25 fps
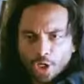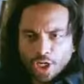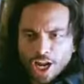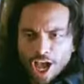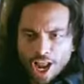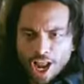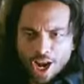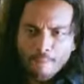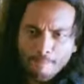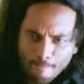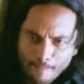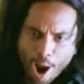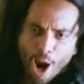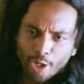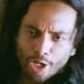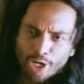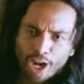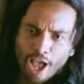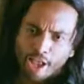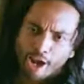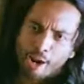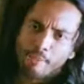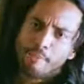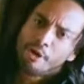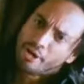பாட்டில்னாலும்
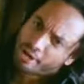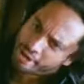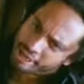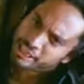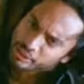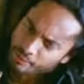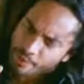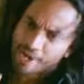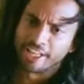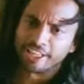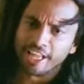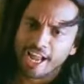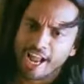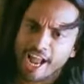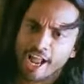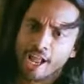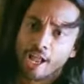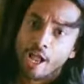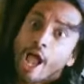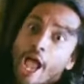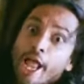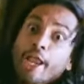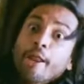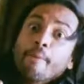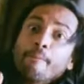பவுடர்னாலும் ரிஸ்க்
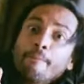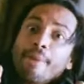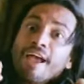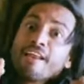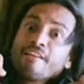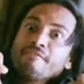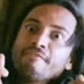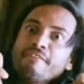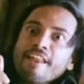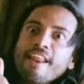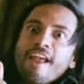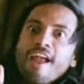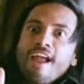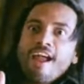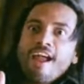ஒண்ணுதான் ஆனா